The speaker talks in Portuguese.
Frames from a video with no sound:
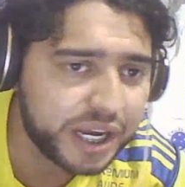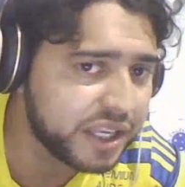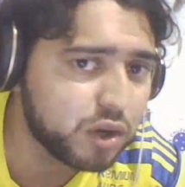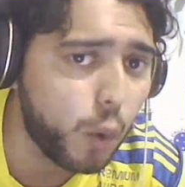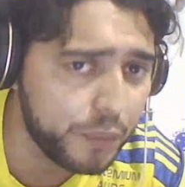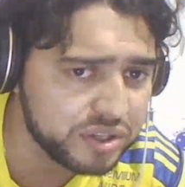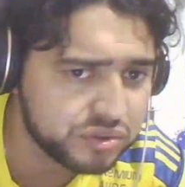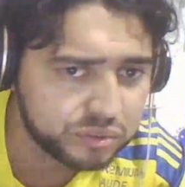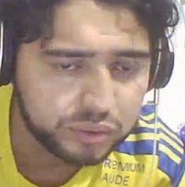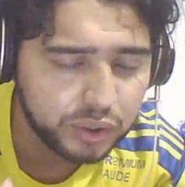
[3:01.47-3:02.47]
que com
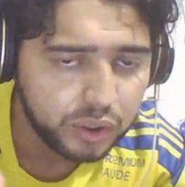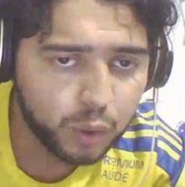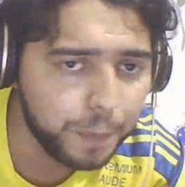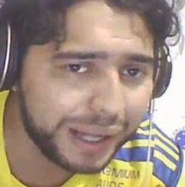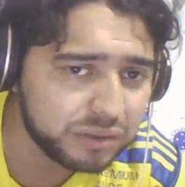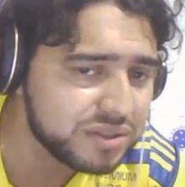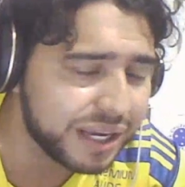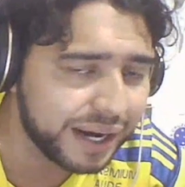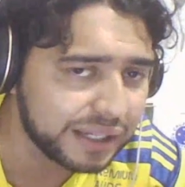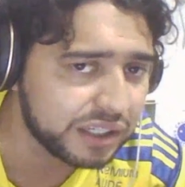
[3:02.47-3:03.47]
isso o Matos é
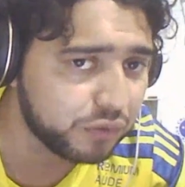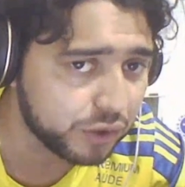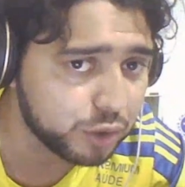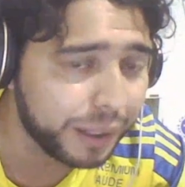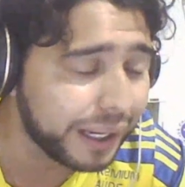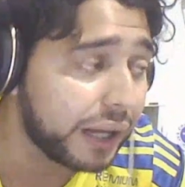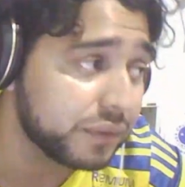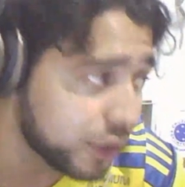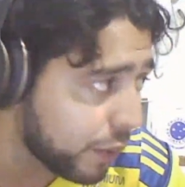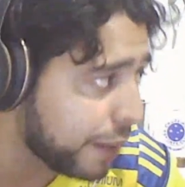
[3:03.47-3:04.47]
carta fora do
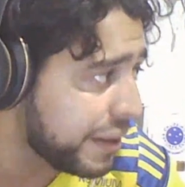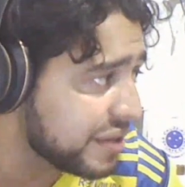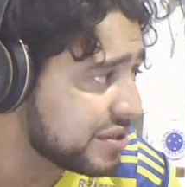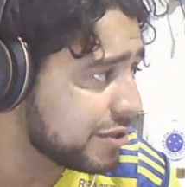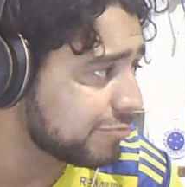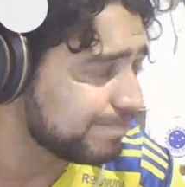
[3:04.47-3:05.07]
baralho, e não é bem assim.